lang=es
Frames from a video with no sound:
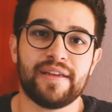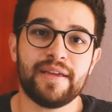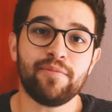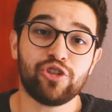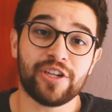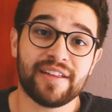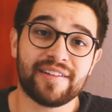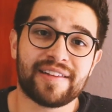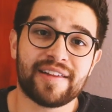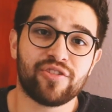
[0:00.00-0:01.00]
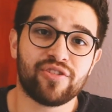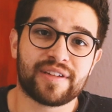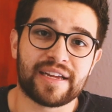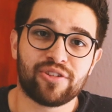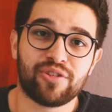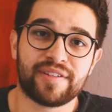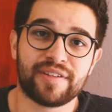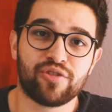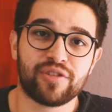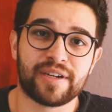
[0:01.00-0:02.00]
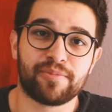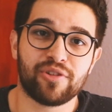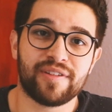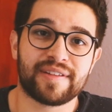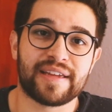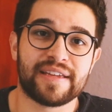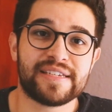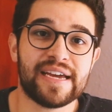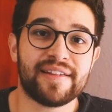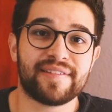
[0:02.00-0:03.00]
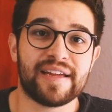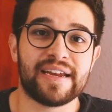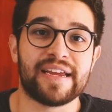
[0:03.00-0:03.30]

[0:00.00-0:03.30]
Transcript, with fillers: Y muchas gracias a esos 14 suscriptores que ya están